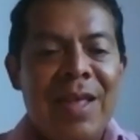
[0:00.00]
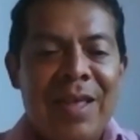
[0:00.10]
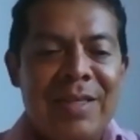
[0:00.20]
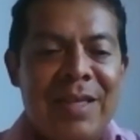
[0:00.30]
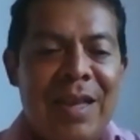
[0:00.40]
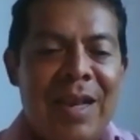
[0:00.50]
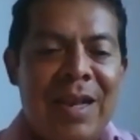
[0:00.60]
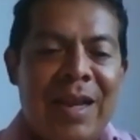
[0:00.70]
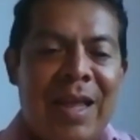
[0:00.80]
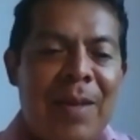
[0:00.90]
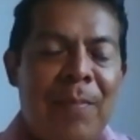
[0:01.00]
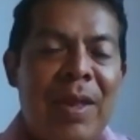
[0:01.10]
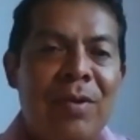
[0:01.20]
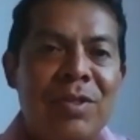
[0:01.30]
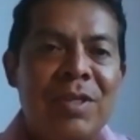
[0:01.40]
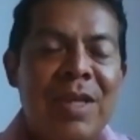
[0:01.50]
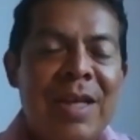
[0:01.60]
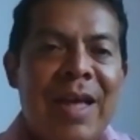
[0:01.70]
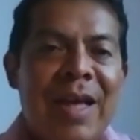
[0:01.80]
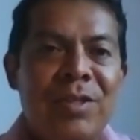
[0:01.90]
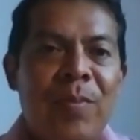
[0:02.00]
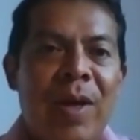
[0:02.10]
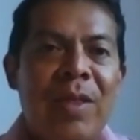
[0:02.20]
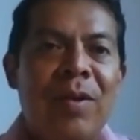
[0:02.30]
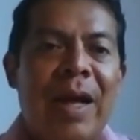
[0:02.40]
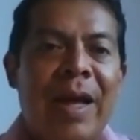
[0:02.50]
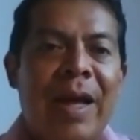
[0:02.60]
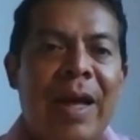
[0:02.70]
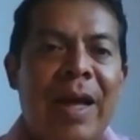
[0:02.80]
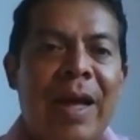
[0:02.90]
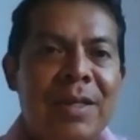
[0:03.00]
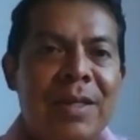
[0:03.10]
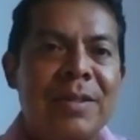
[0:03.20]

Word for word: es el que menos ha asomado la cabeza.